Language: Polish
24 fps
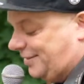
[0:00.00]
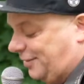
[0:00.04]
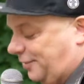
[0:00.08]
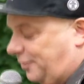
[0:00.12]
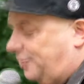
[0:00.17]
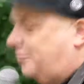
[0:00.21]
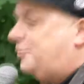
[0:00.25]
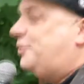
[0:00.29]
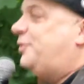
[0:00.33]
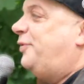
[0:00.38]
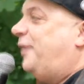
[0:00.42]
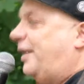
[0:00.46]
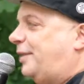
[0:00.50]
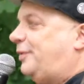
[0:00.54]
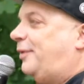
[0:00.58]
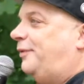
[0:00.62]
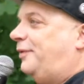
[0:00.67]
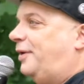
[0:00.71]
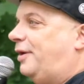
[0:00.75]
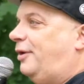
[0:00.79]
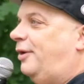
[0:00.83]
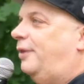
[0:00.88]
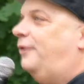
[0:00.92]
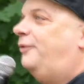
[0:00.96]
Kiedyś
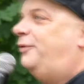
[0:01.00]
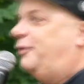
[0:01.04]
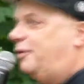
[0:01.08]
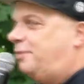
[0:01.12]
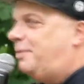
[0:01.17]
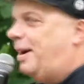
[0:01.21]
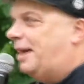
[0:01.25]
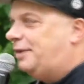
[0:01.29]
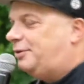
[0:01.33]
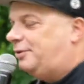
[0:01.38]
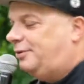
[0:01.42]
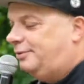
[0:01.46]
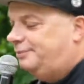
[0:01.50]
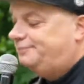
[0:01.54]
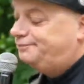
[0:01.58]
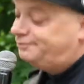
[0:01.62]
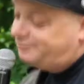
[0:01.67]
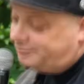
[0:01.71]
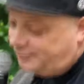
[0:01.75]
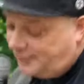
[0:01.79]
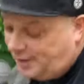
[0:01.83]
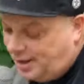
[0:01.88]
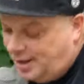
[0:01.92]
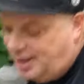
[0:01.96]
Polska była krajem
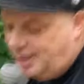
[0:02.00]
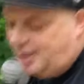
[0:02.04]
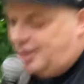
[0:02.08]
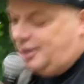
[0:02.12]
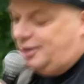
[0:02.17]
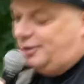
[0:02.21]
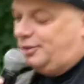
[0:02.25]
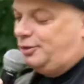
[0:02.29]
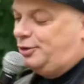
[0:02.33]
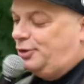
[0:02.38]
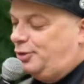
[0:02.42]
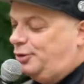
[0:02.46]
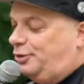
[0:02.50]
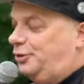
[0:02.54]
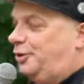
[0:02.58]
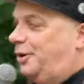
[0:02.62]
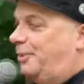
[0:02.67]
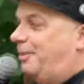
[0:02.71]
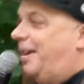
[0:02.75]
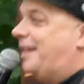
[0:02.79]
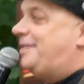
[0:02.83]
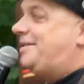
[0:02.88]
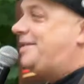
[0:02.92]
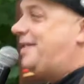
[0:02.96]
zamkniętym, e,
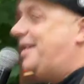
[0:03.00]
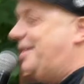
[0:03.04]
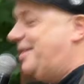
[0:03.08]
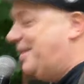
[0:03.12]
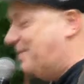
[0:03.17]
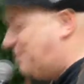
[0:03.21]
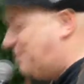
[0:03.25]
krajem, gdzie trzeba